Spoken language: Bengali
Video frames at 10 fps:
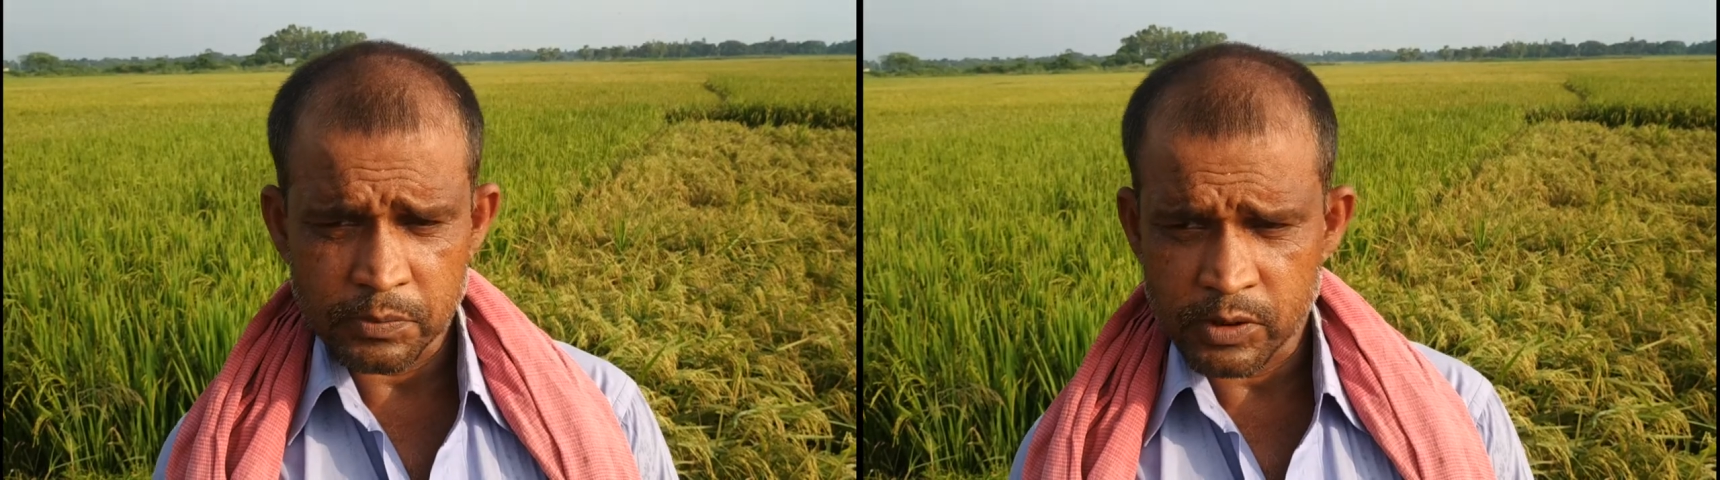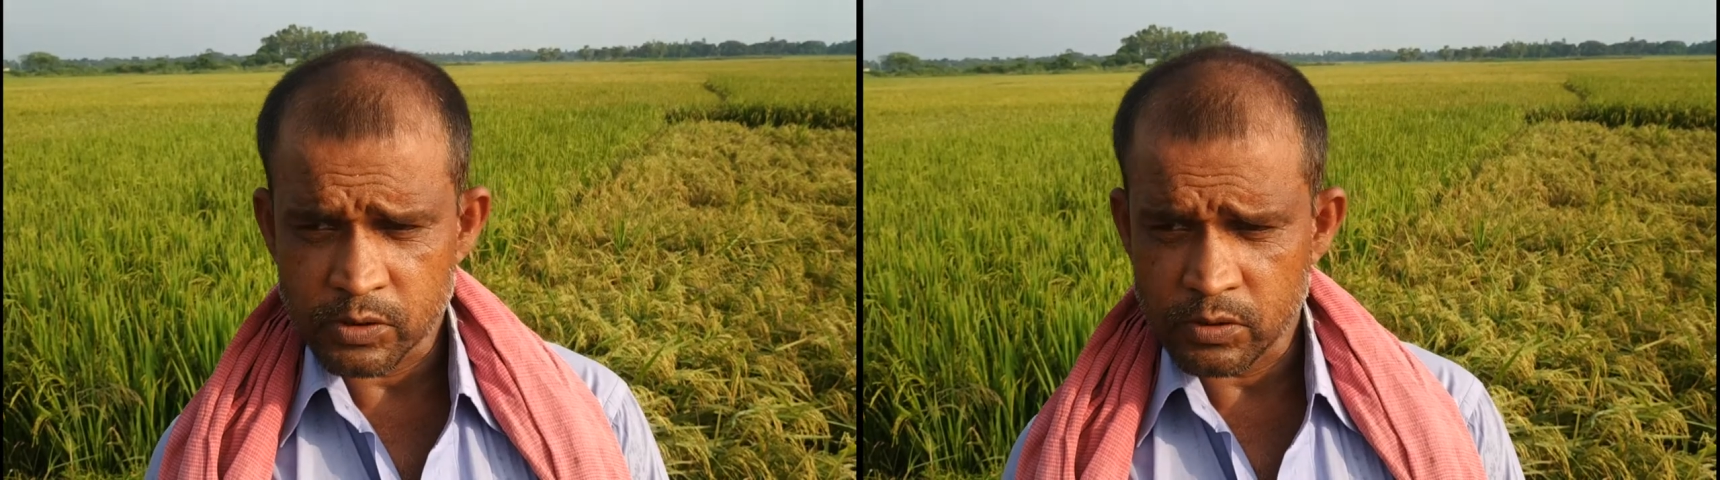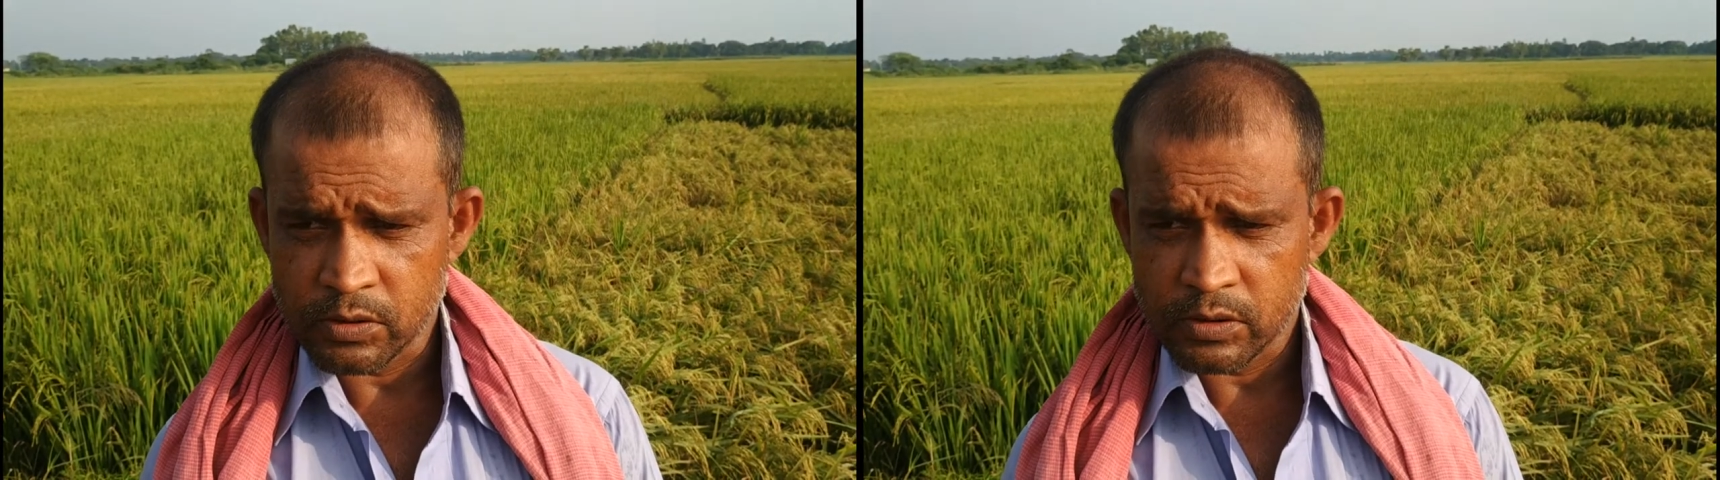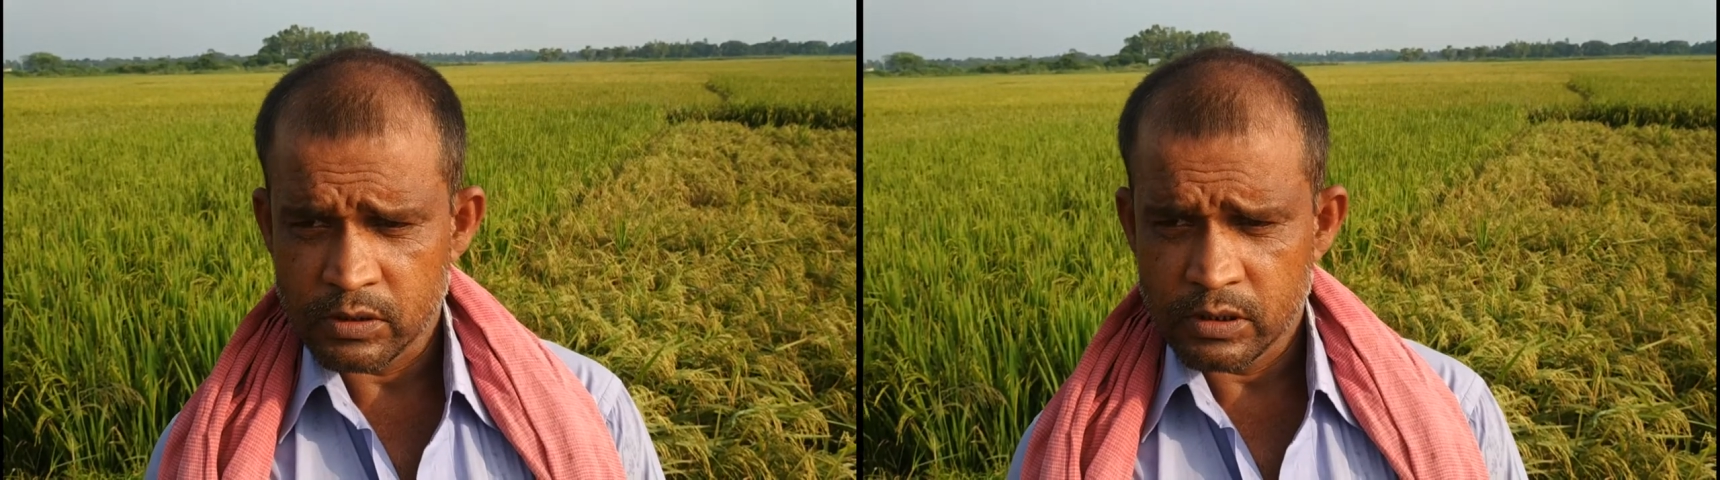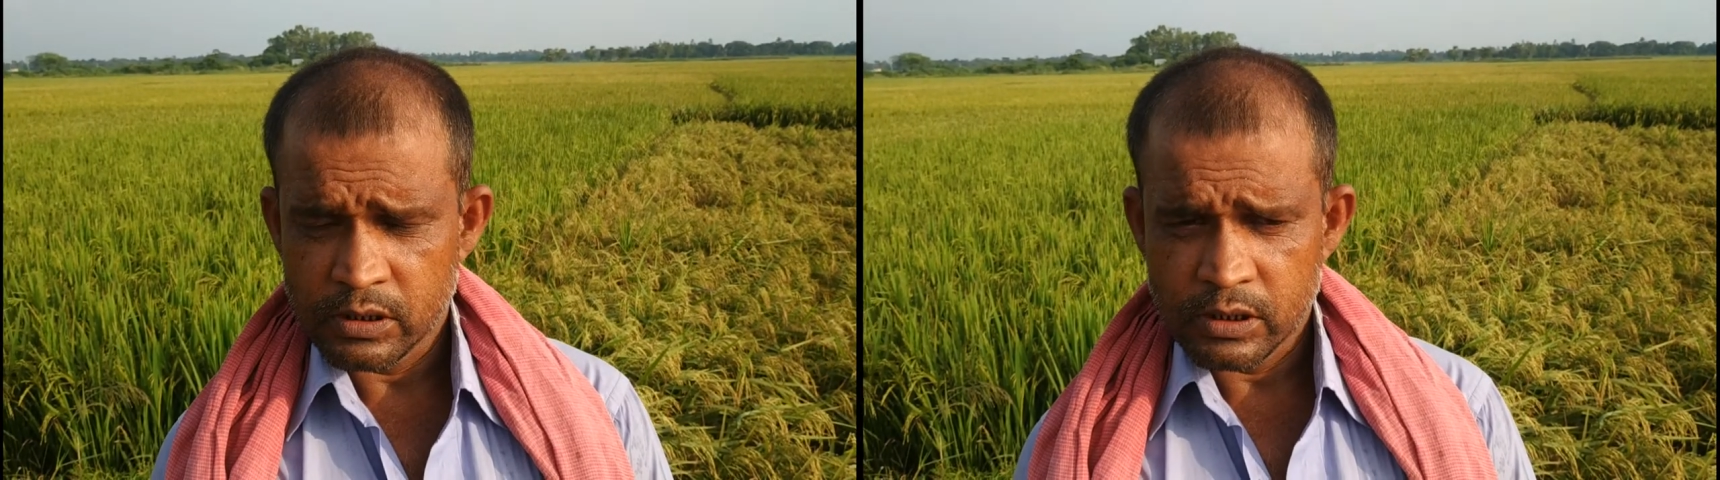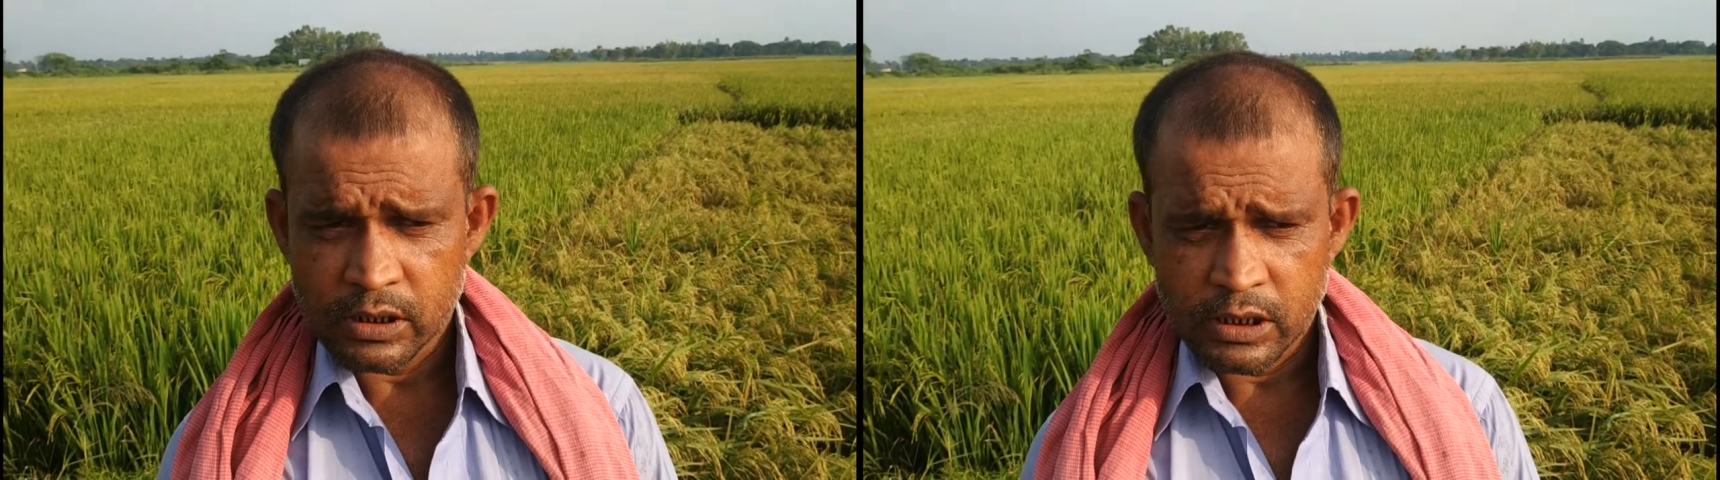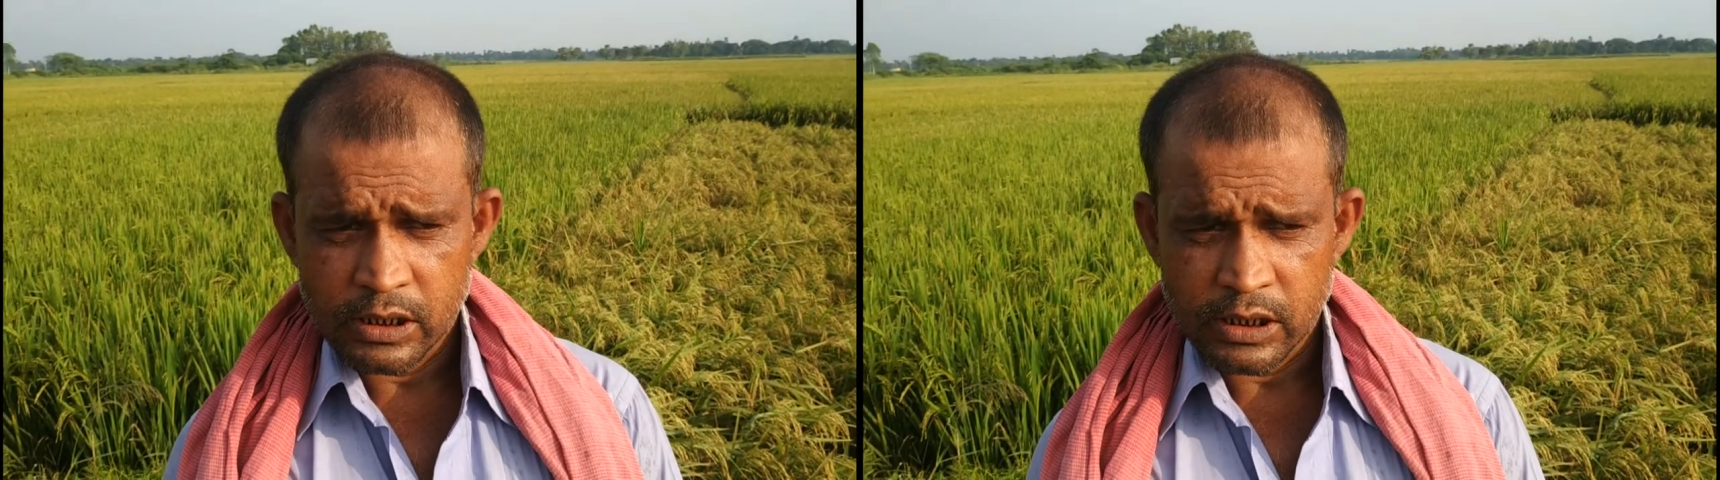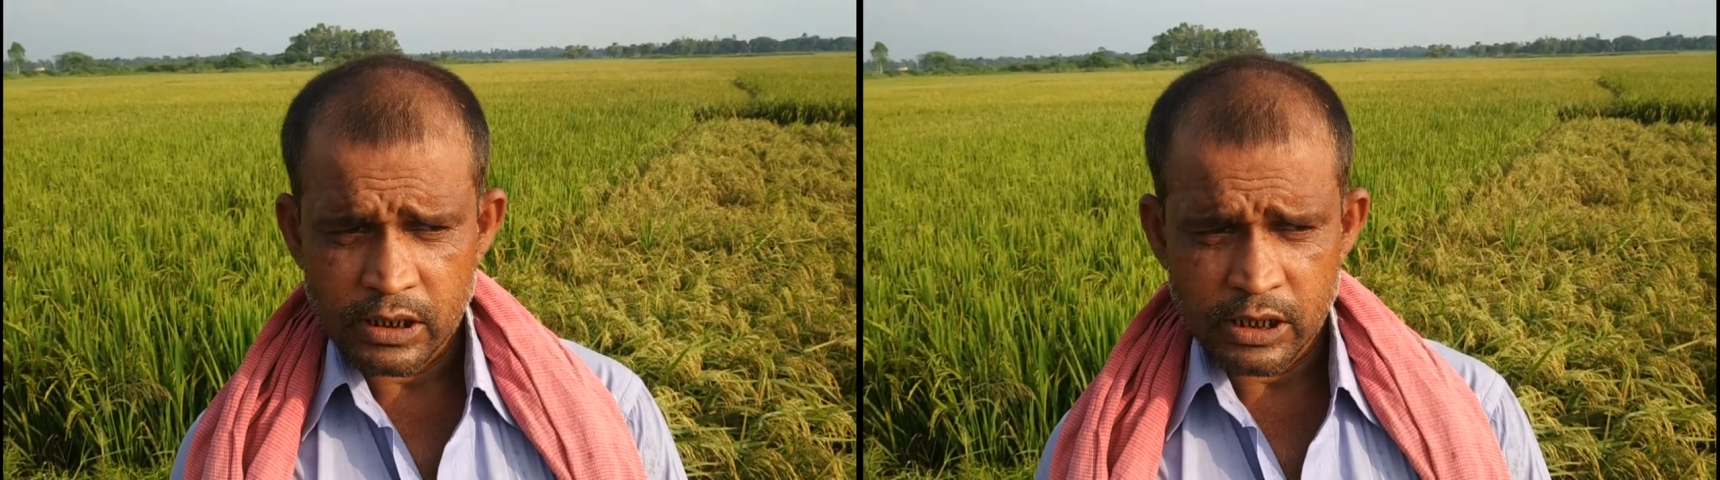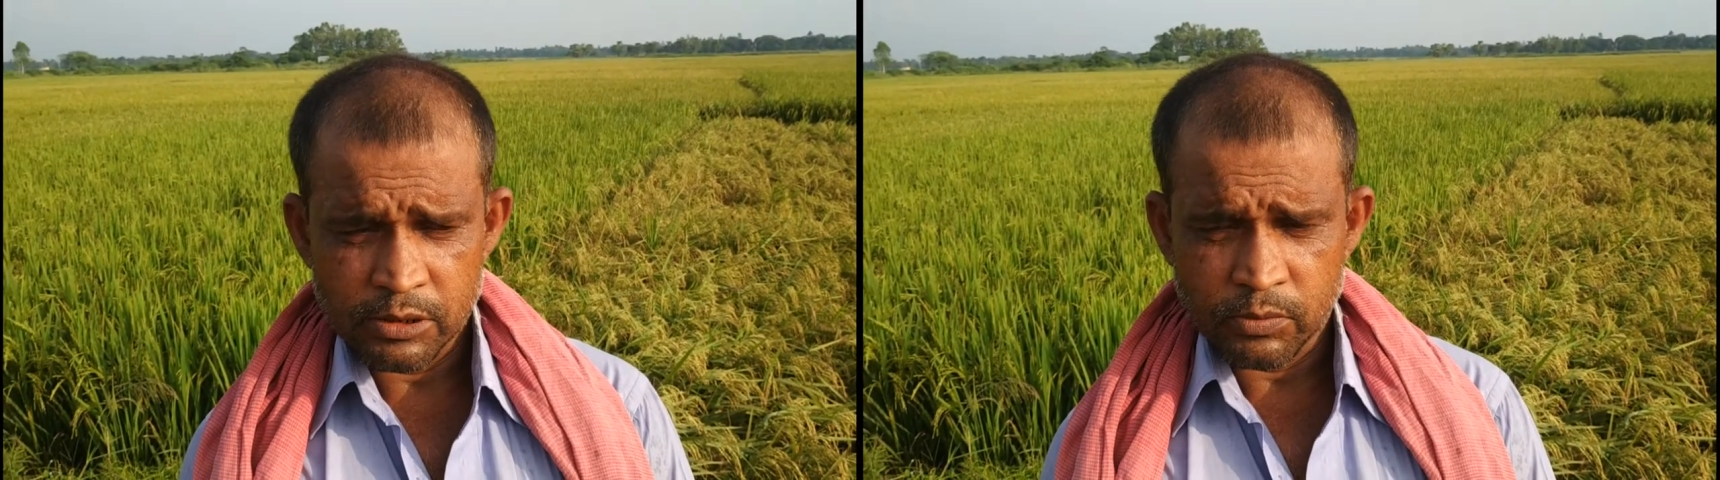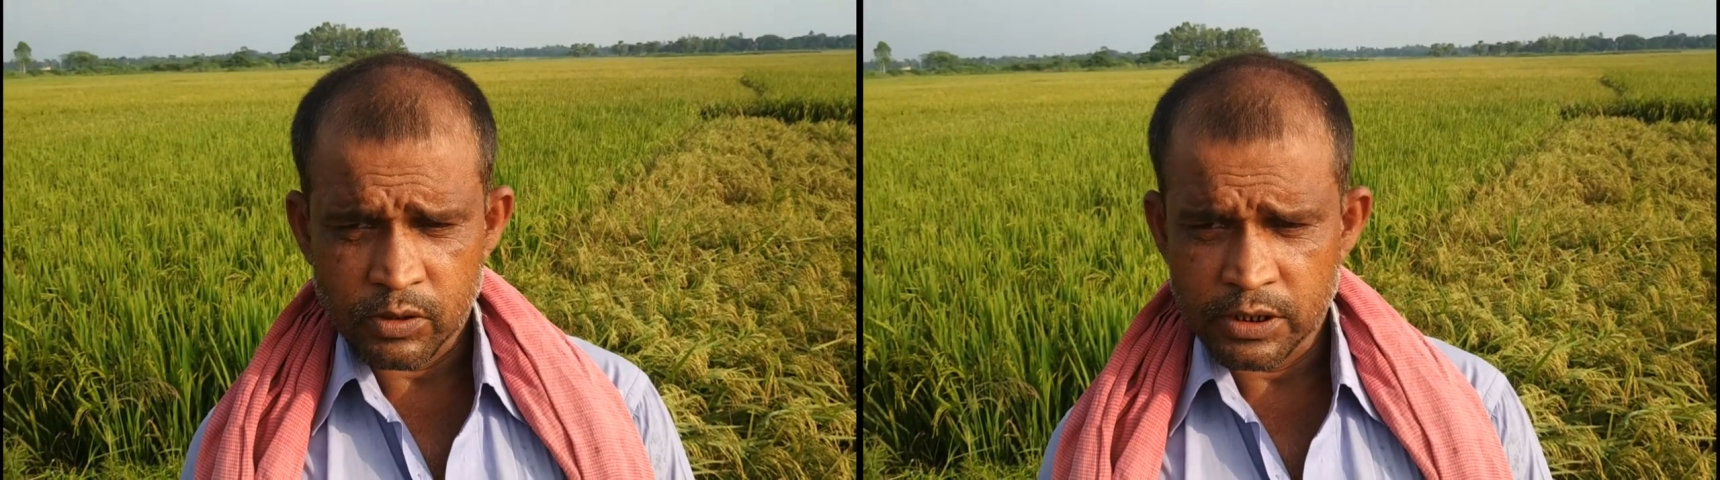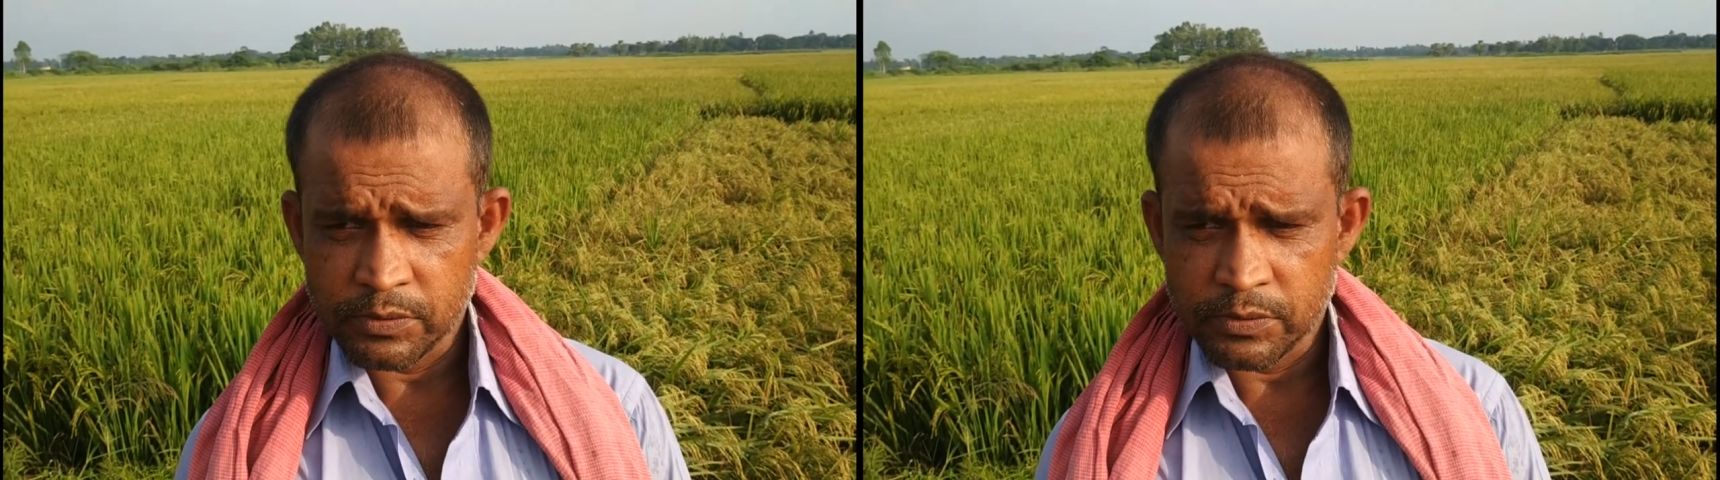কৃষক এই বোয়ালি